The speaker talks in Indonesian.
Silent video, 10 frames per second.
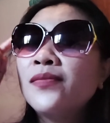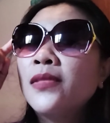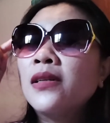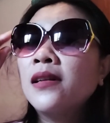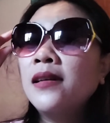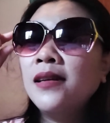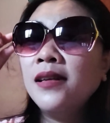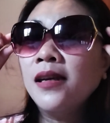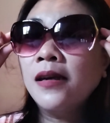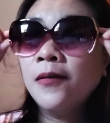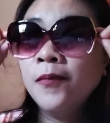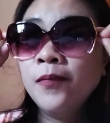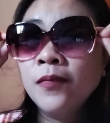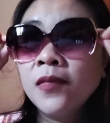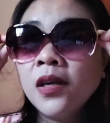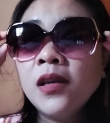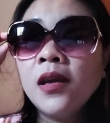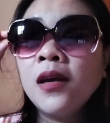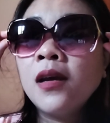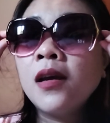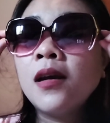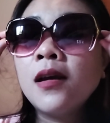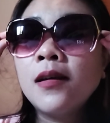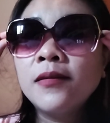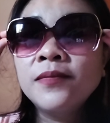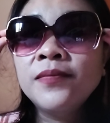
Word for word: seperti ini ya kayak